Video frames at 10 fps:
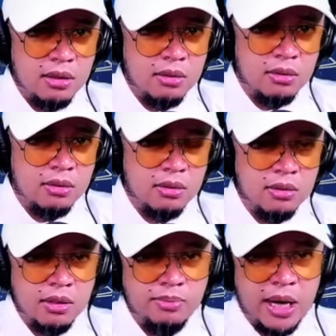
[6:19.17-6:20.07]
Oh,
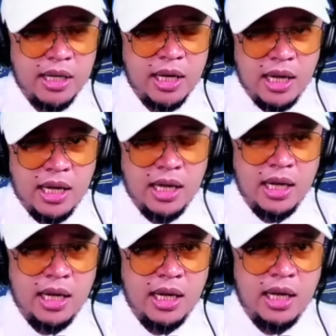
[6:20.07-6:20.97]
para
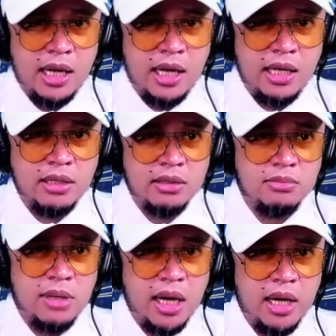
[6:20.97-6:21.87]
uh,
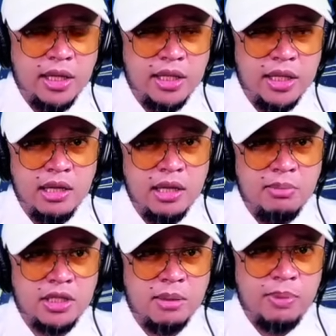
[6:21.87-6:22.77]
bakit hindi na
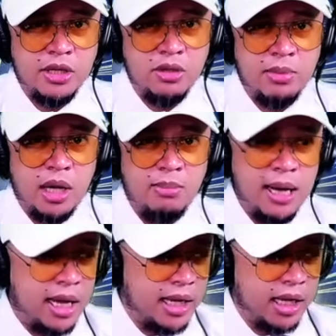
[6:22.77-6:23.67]
ba sapat yung mga
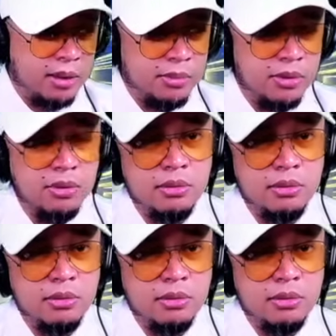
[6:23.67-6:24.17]
vlogger mo?